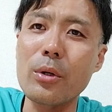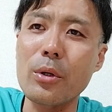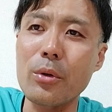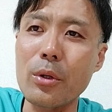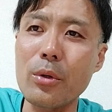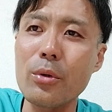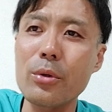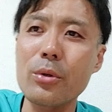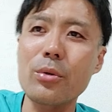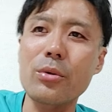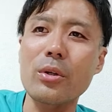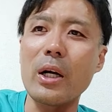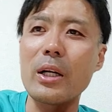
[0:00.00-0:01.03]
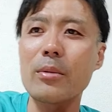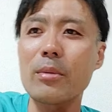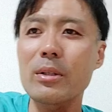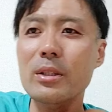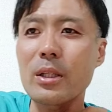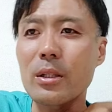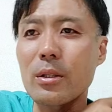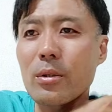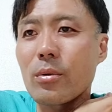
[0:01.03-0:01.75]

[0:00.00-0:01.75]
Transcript: これこれこういうことがありましたって